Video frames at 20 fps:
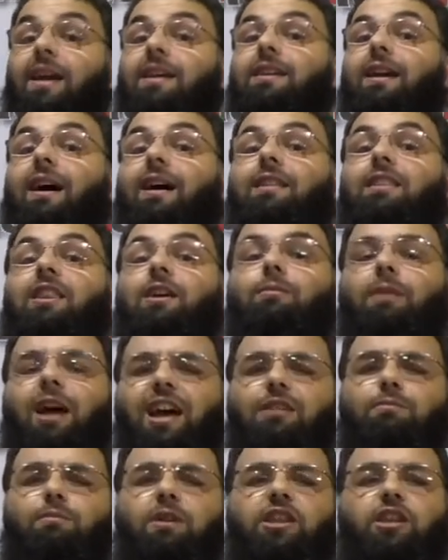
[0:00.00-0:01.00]
Yardım
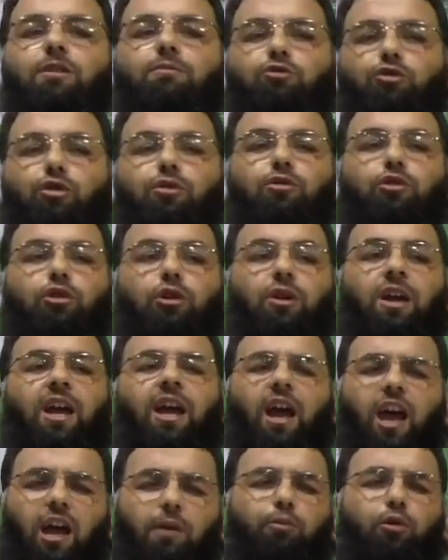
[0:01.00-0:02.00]
etmedim çünkü
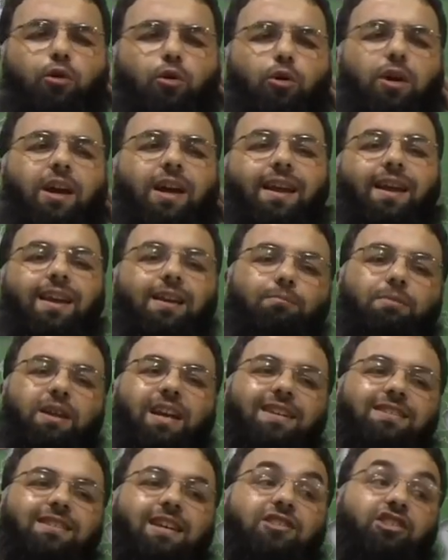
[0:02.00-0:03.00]
Ebu Hureyre'nin
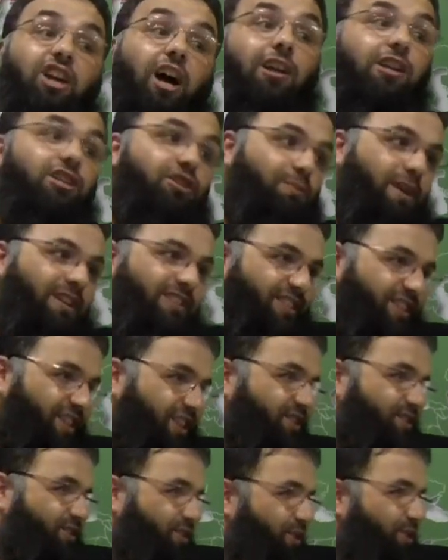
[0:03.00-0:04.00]
biraz da çalışmasını
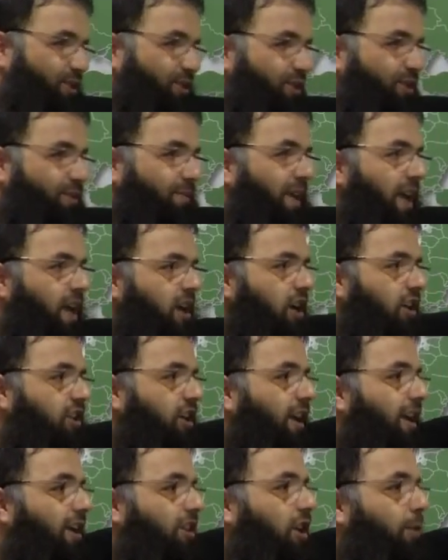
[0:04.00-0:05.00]
istiyordum.
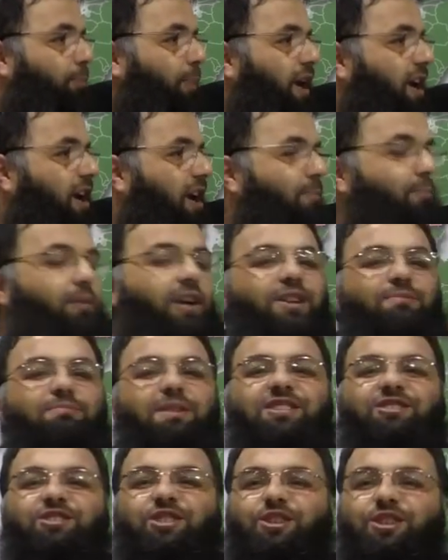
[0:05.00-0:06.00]
Yeter artık peygamberin
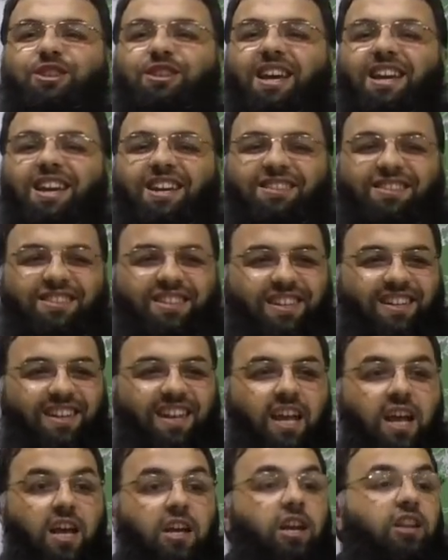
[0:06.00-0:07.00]
mescidinde yattın.
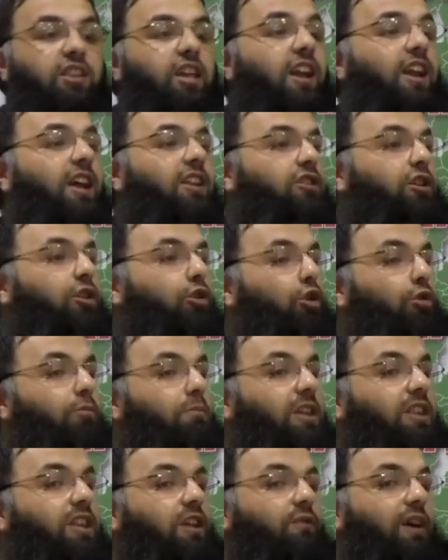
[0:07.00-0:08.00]
Yeter artık
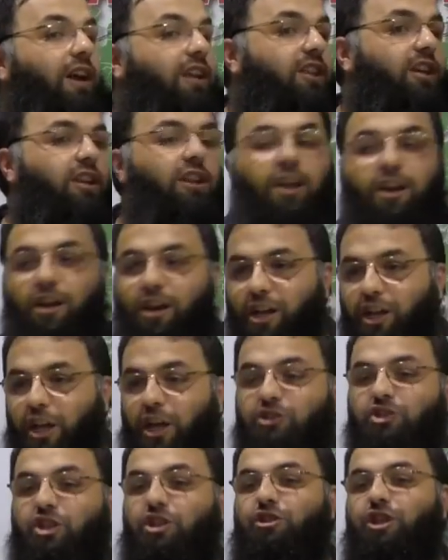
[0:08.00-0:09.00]
ümmetin verdikleriyle
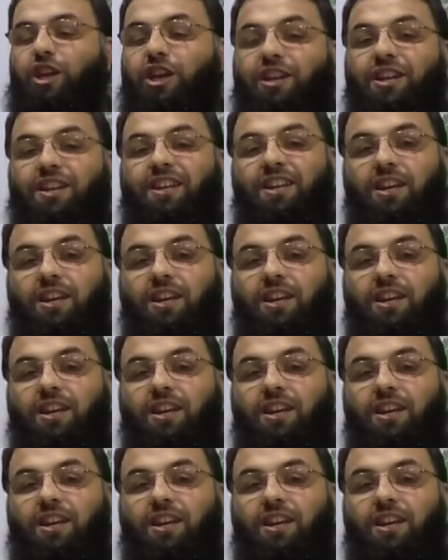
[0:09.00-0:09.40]
geçindin.